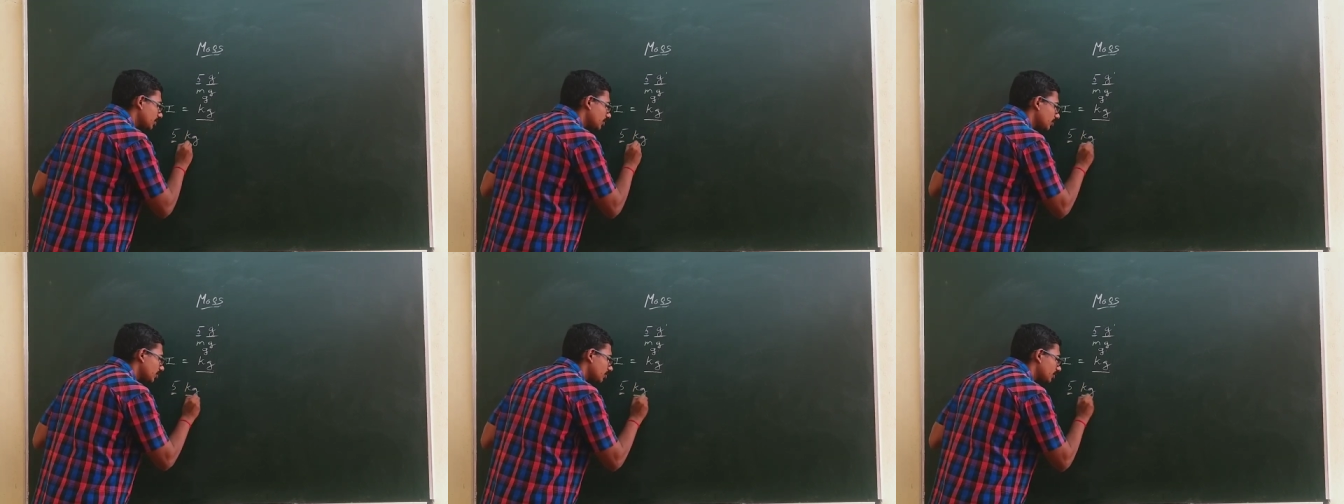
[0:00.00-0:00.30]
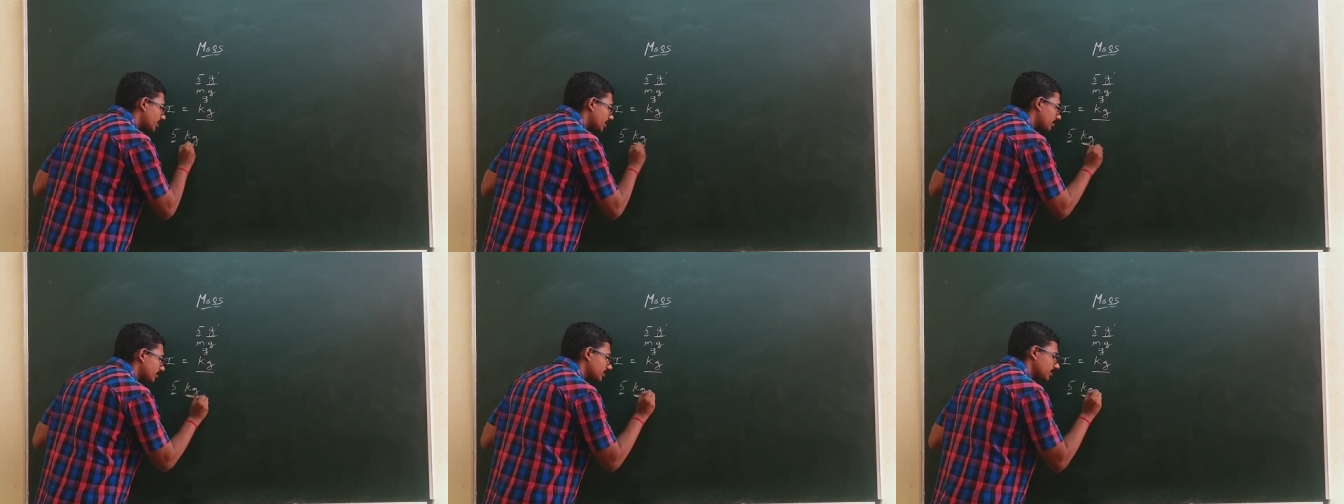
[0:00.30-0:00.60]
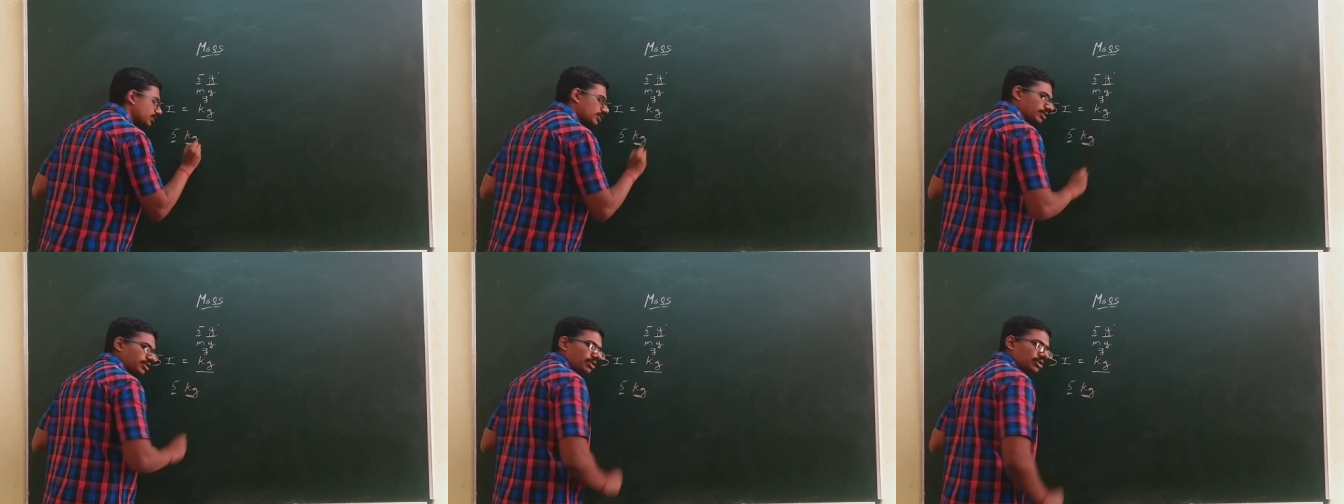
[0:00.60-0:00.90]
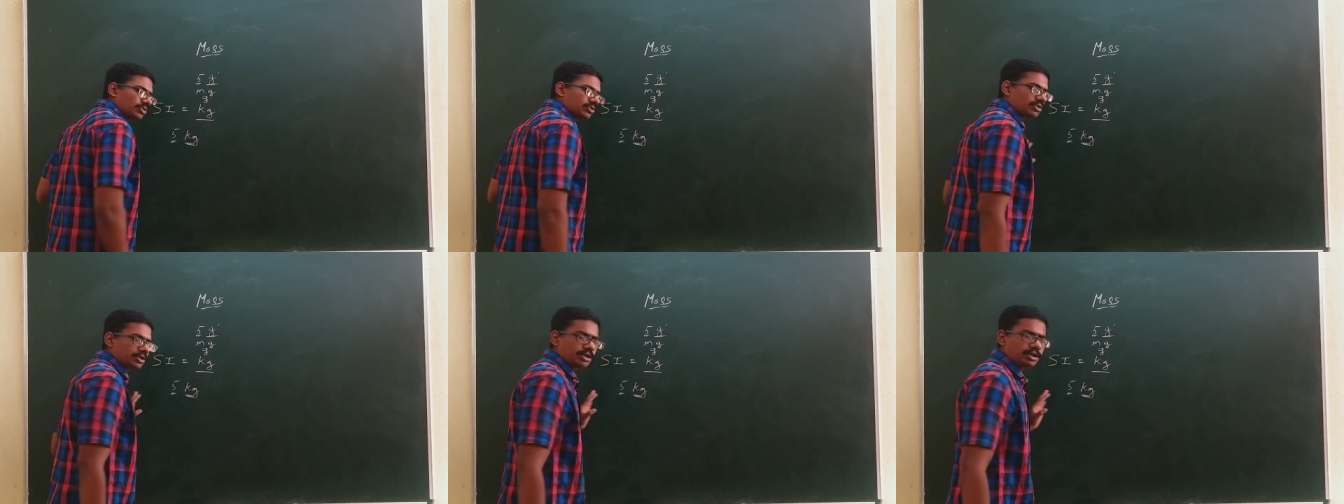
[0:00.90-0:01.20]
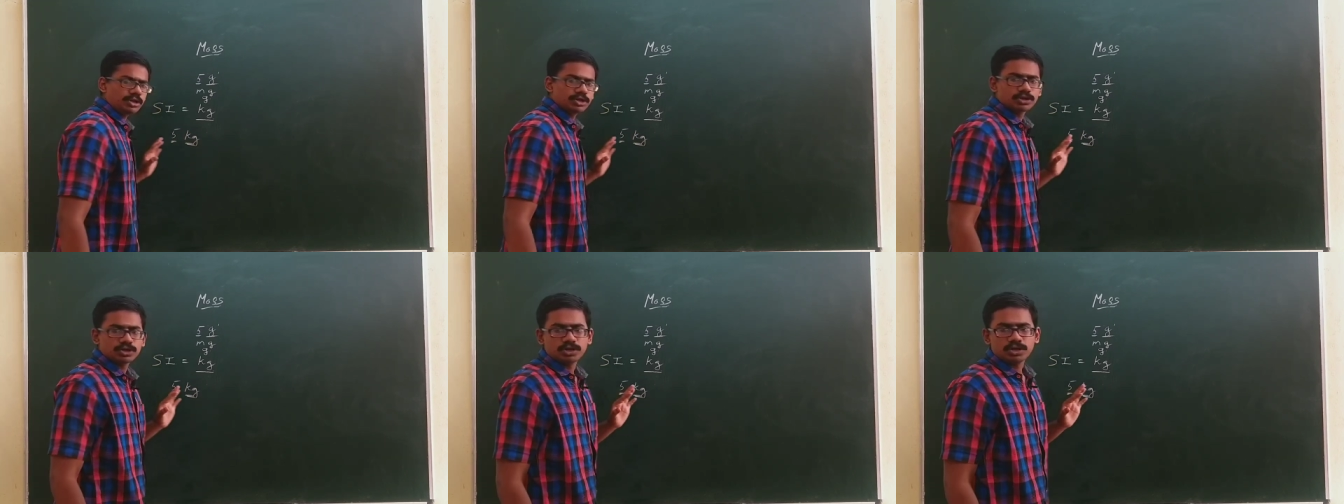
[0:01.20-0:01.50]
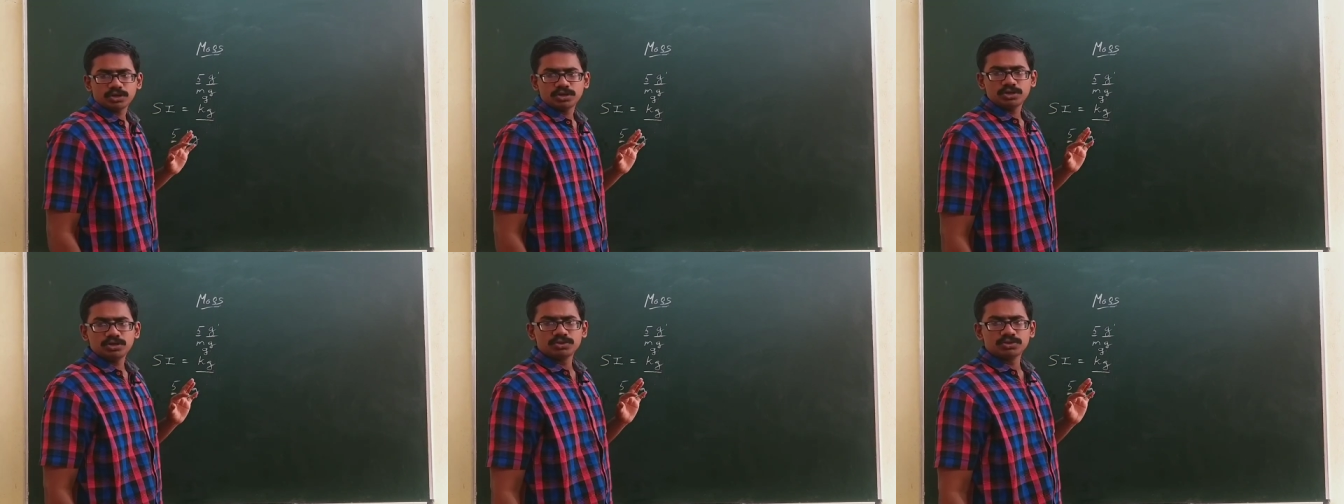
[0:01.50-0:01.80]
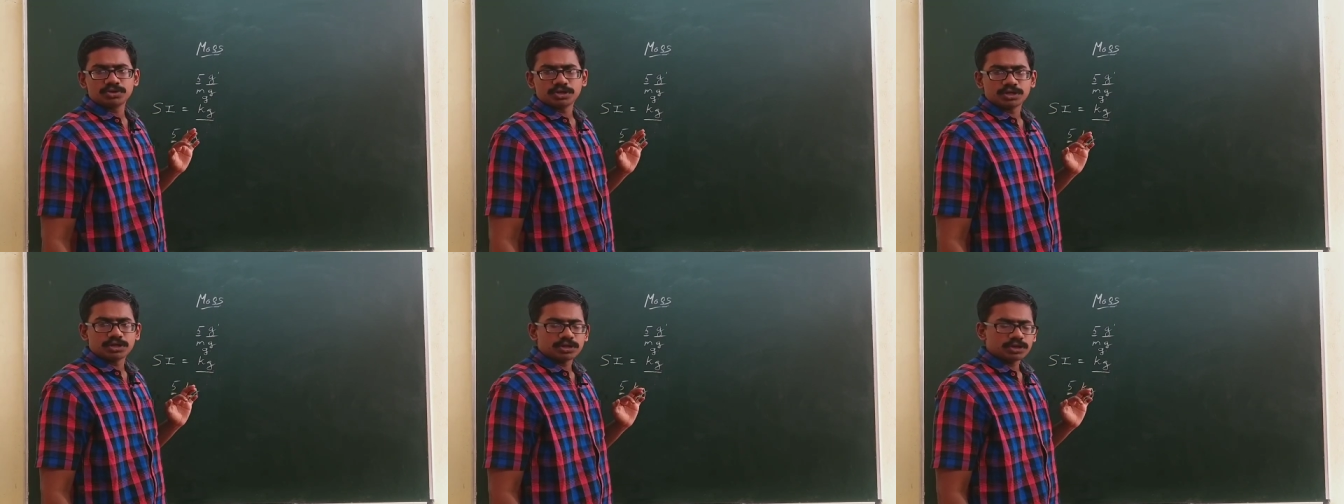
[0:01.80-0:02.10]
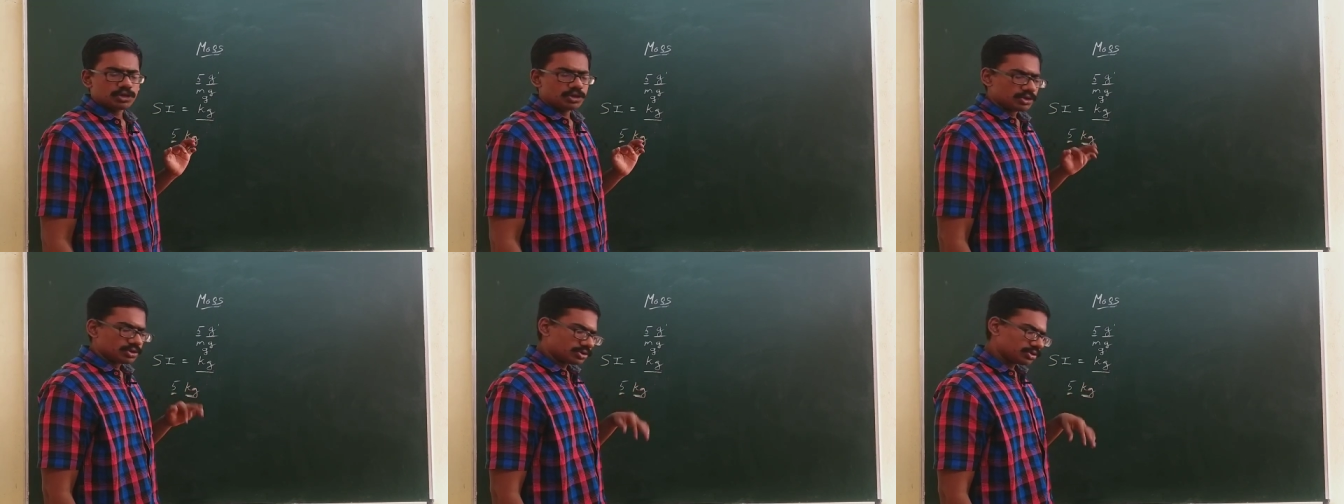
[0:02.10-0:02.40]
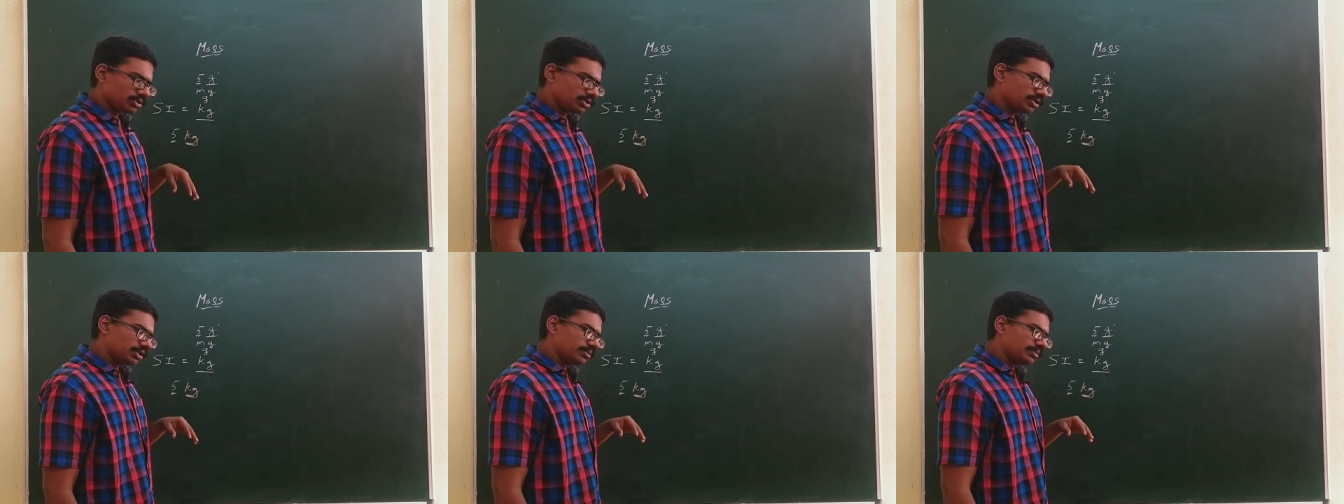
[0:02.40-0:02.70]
கிலோகிராமுங்கிறது அதோட யூனிட் ஸோ இதை